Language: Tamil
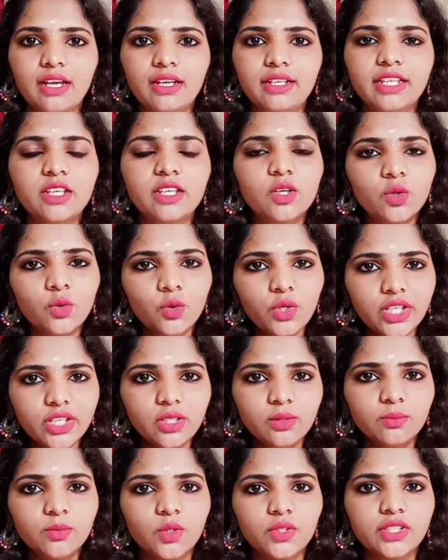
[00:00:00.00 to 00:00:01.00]
நீங்க
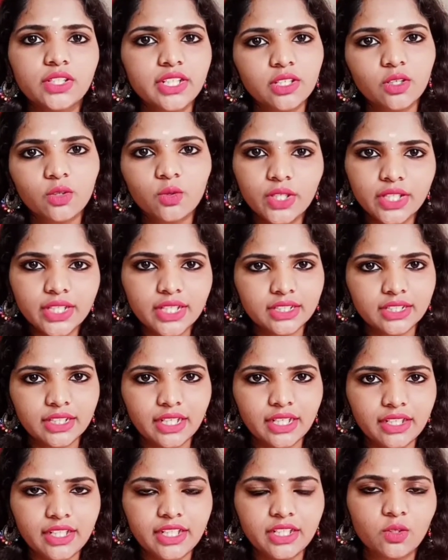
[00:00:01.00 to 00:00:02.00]
குளிக்கும் போது நீங்க குளிக்கிற
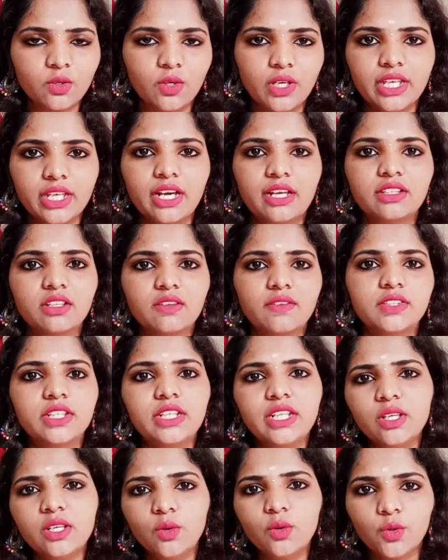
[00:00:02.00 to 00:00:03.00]
தண்ணி இருக்கும் இல்லையா அதுல வந்து
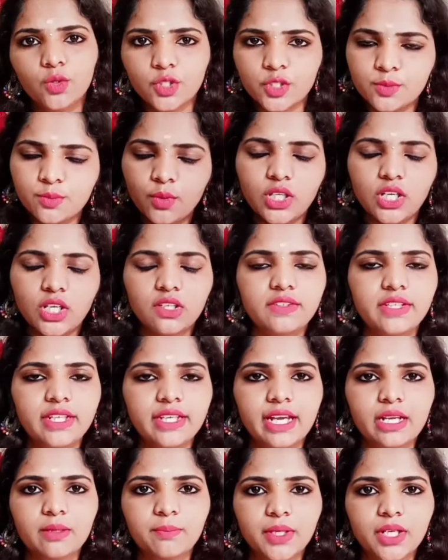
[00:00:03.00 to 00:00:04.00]
நீங்க ஒரு ஸ்பூன் அளவு
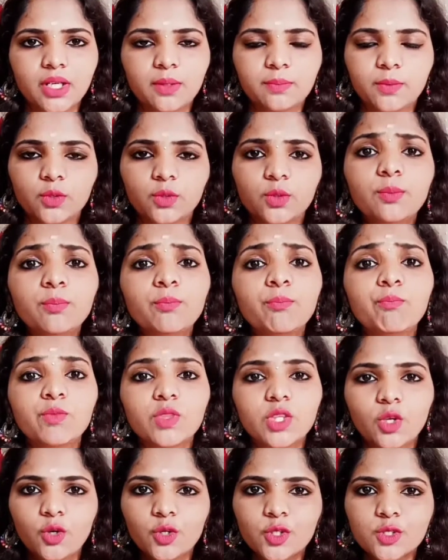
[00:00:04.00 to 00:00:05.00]
நீங்க ஆட் பண்ண போதும்
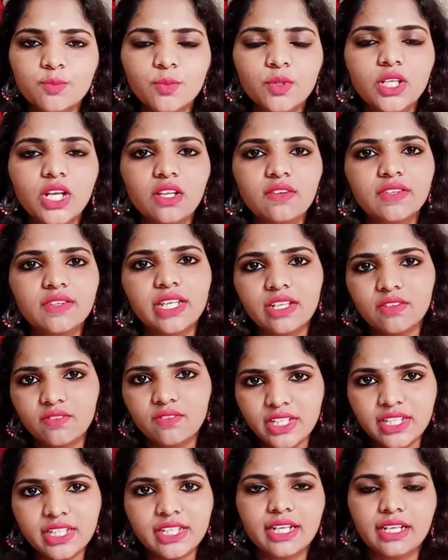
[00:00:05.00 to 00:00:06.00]
ஒரு ஸ்பூன் அளவுக்கு நீங்க
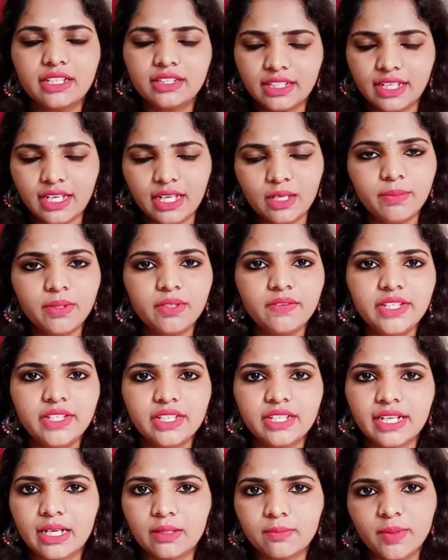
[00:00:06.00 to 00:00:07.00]
வினிகர் அந்த ஆப்பிள்
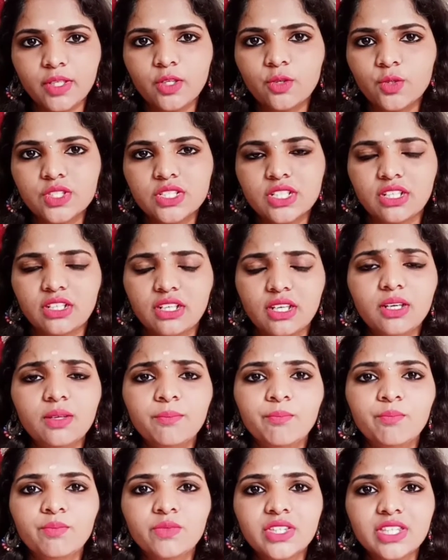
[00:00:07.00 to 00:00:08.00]
வினிகர் ஆட் பண்ணி குடிச்சீங்கன்னா
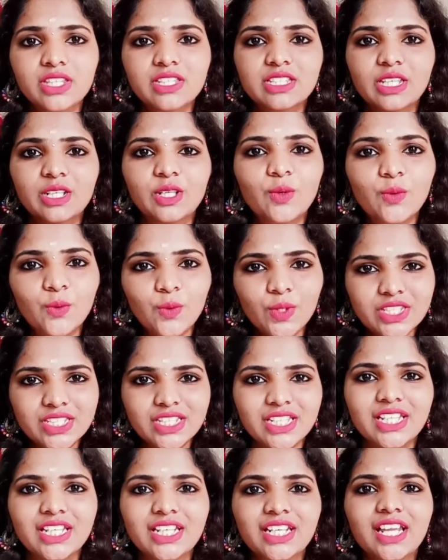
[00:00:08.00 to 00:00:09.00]
சரி
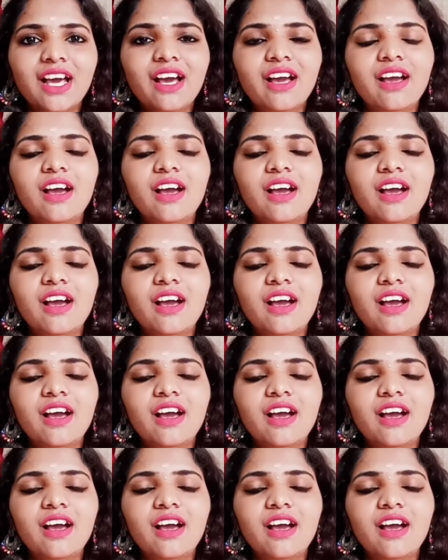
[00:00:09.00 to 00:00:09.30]
குளிச்சிங்கன்னா